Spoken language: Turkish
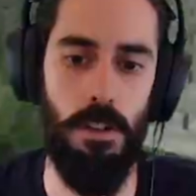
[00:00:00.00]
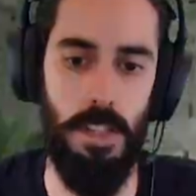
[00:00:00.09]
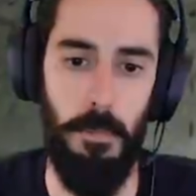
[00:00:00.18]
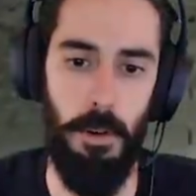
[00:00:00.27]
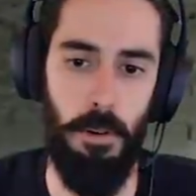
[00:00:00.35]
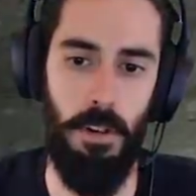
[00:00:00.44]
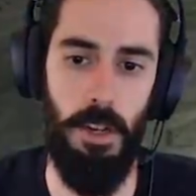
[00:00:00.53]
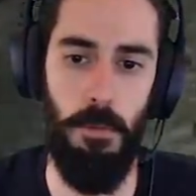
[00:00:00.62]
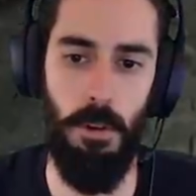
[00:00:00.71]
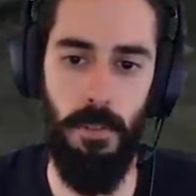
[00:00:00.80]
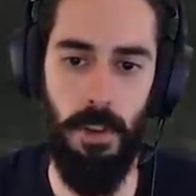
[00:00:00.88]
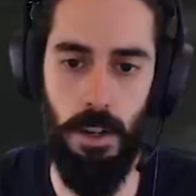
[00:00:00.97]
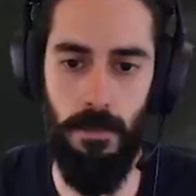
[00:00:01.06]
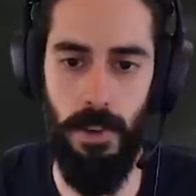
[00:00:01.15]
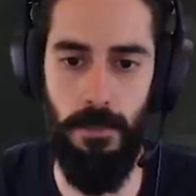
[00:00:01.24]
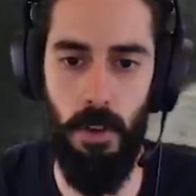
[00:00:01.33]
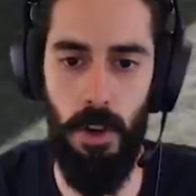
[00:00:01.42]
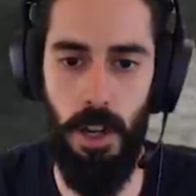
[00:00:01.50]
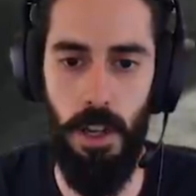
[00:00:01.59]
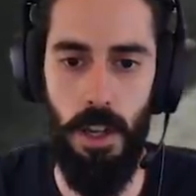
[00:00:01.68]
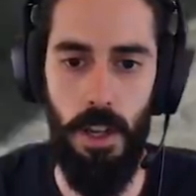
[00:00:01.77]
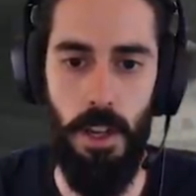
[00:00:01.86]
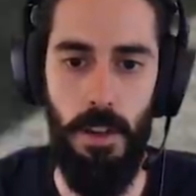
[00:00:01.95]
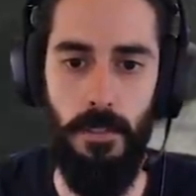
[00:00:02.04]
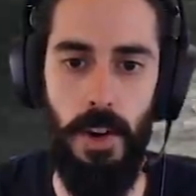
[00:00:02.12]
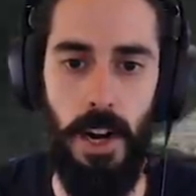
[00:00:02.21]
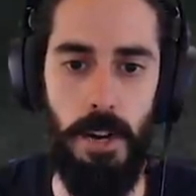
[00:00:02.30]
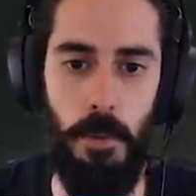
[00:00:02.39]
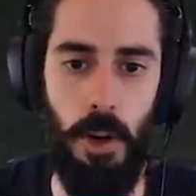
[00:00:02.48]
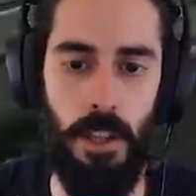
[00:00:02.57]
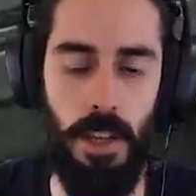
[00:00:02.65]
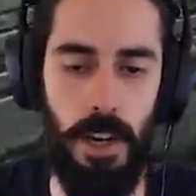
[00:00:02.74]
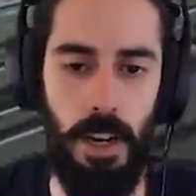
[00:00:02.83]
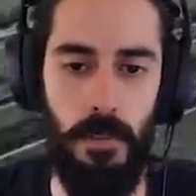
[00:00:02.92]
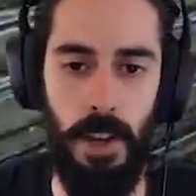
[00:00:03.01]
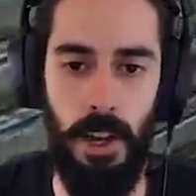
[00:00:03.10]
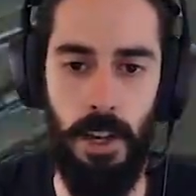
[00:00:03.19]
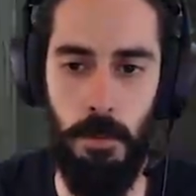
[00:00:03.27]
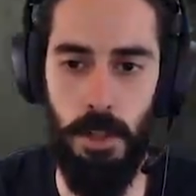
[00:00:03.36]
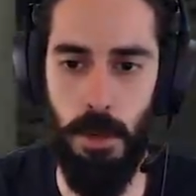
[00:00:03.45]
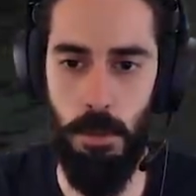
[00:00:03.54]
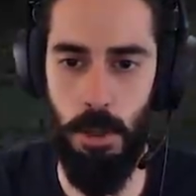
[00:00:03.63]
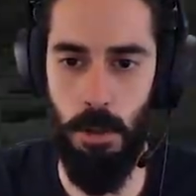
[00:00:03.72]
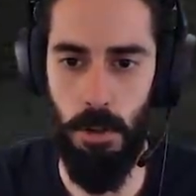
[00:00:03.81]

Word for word: ha ben oynayamıyorum yani. Ben böyle bari böyle tararım yani yapacak bir şey yok.